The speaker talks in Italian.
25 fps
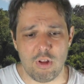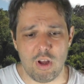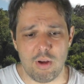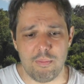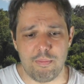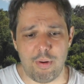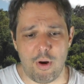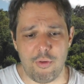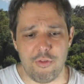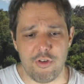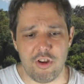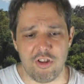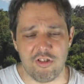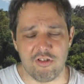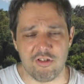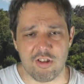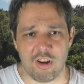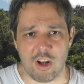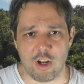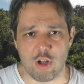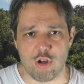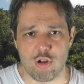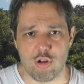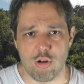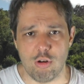poveri
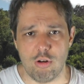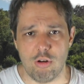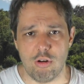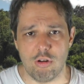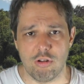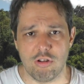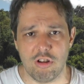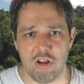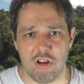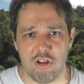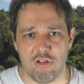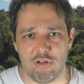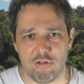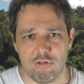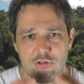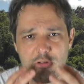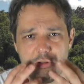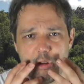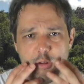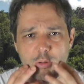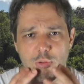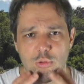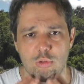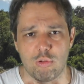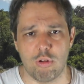straccioni,
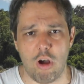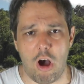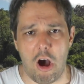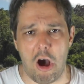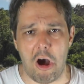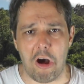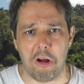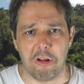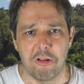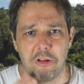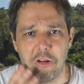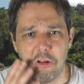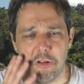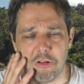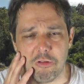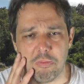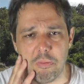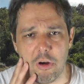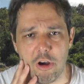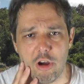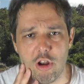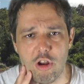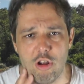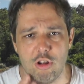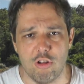sdentati,
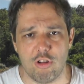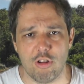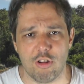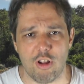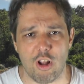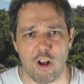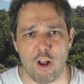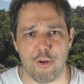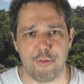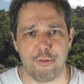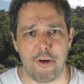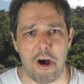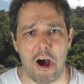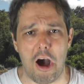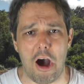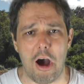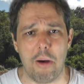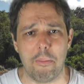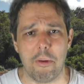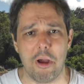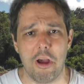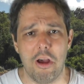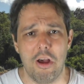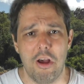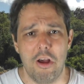smagriti dalla
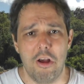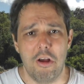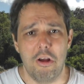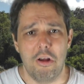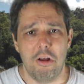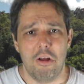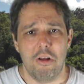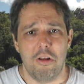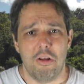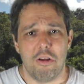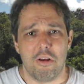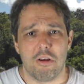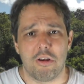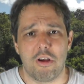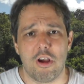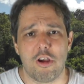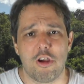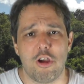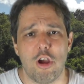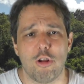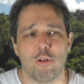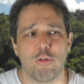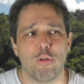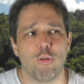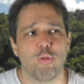fame, che
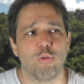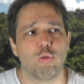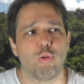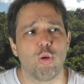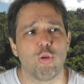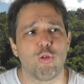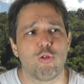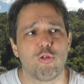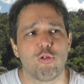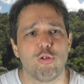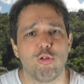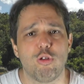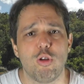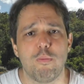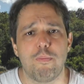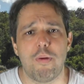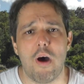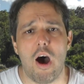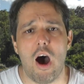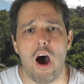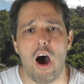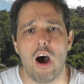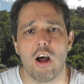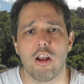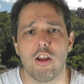chiedono un tozzo di
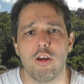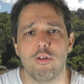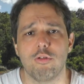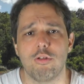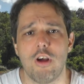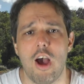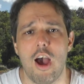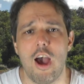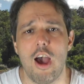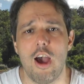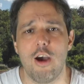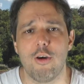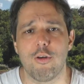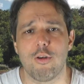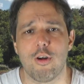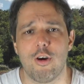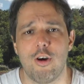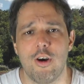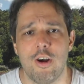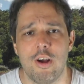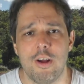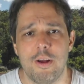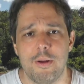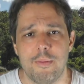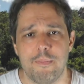pane, un
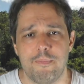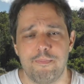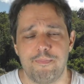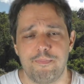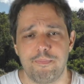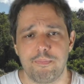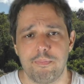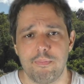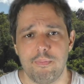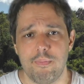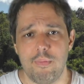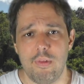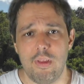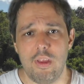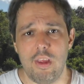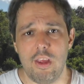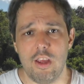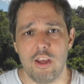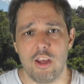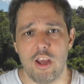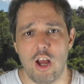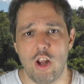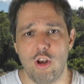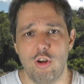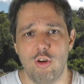euro.
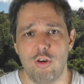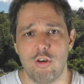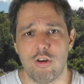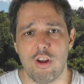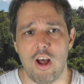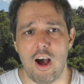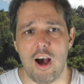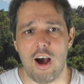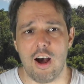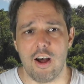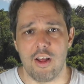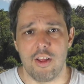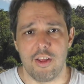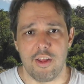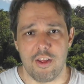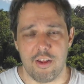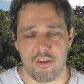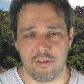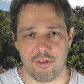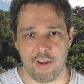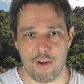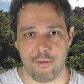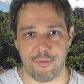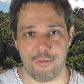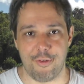E allora
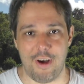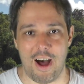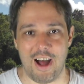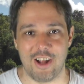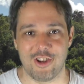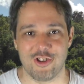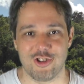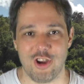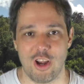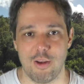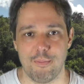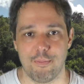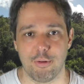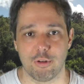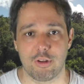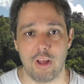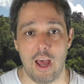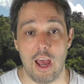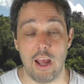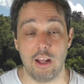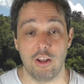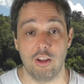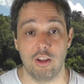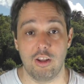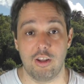si affaccia il
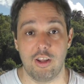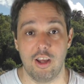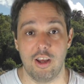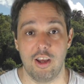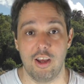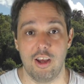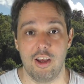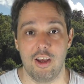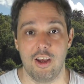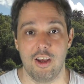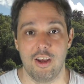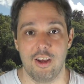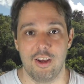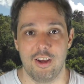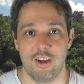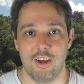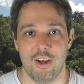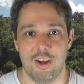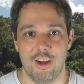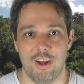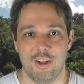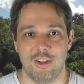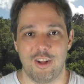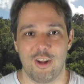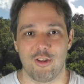potente
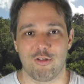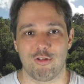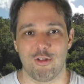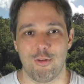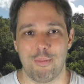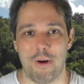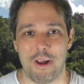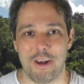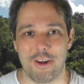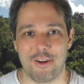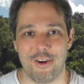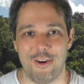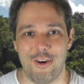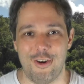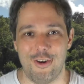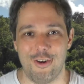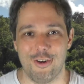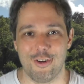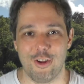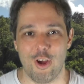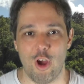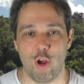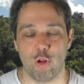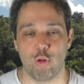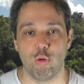dal suo
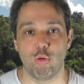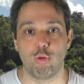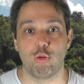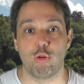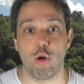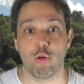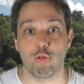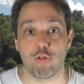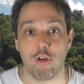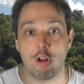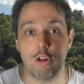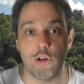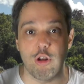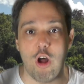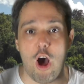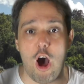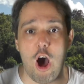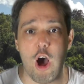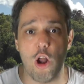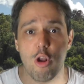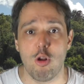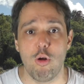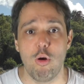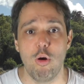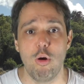balcone, tutti
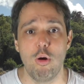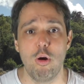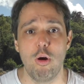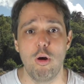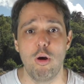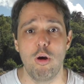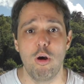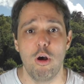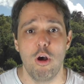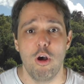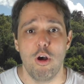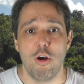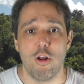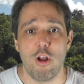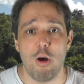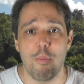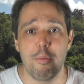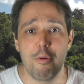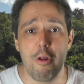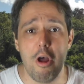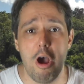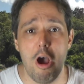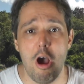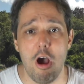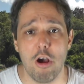osannando, oh, la
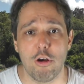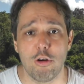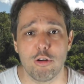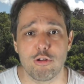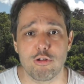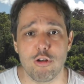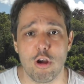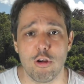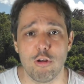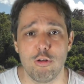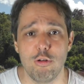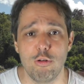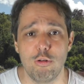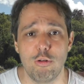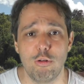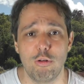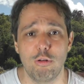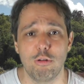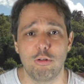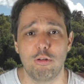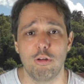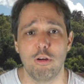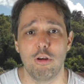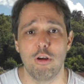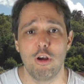prego ci
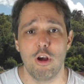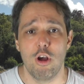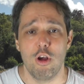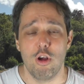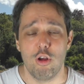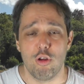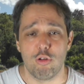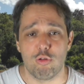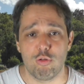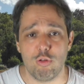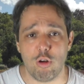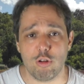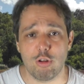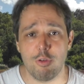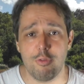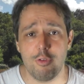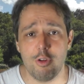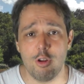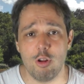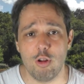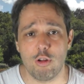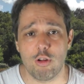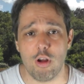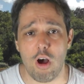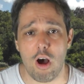aiuti, sua
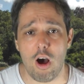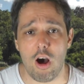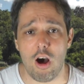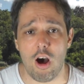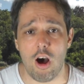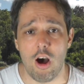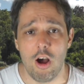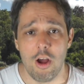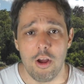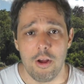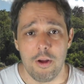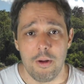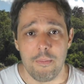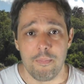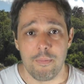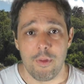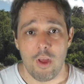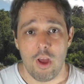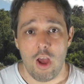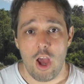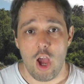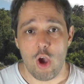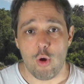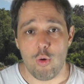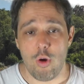divinità.
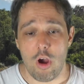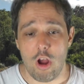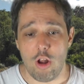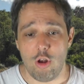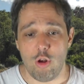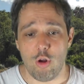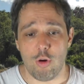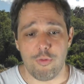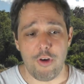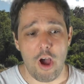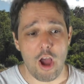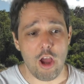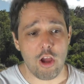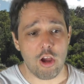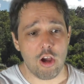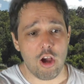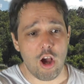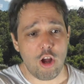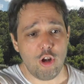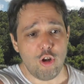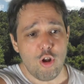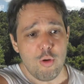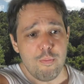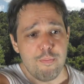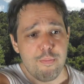E quello,
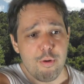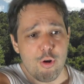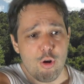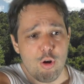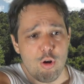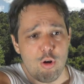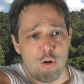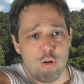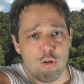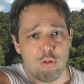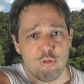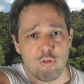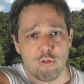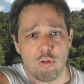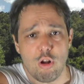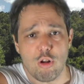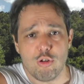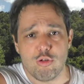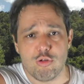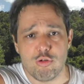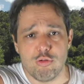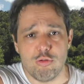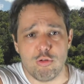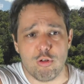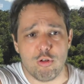venga il lebroso
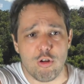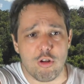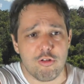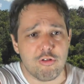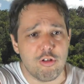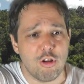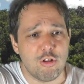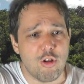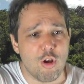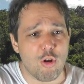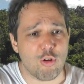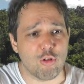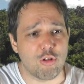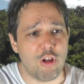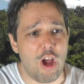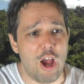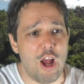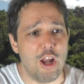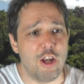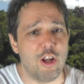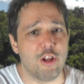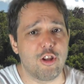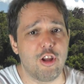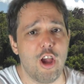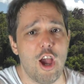laggiù con la sedia a
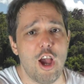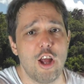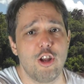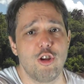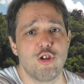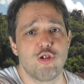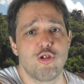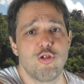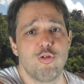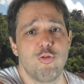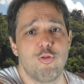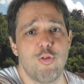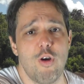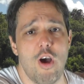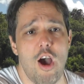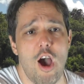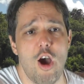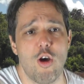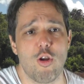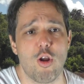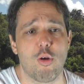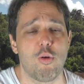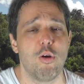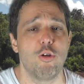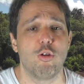rotelle, tieni 5
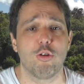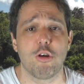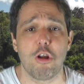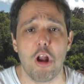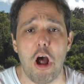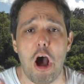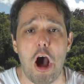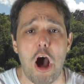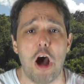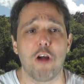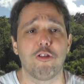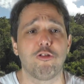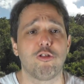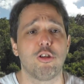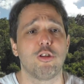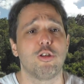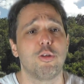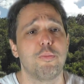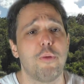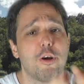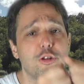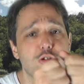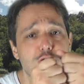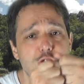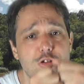euro. E quello, grazie, ti
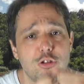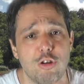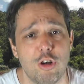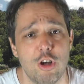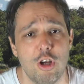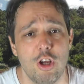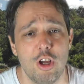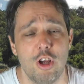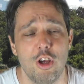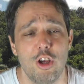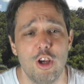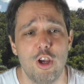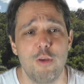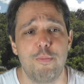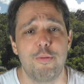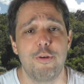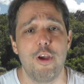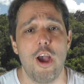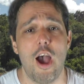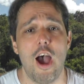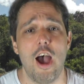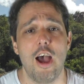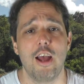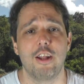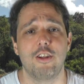bacio i
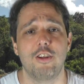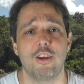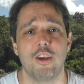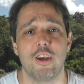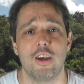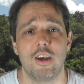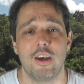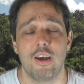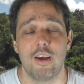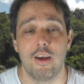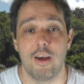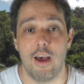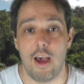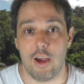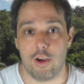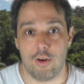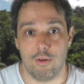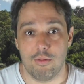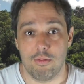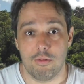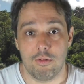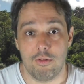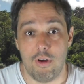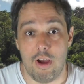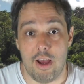piedi.
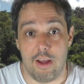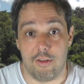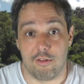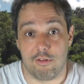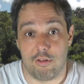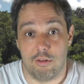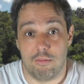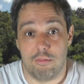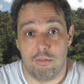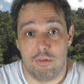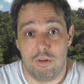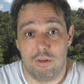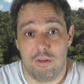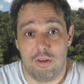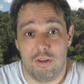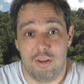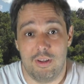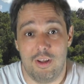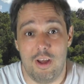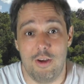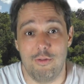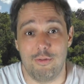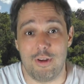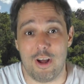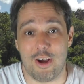Ecco, questo
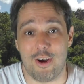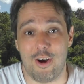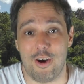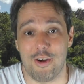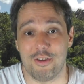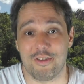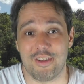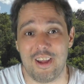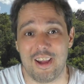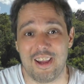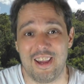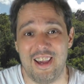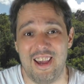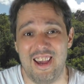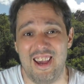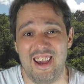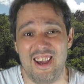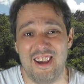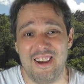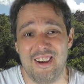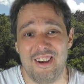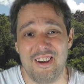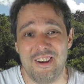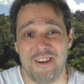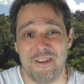è una cosa
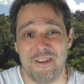che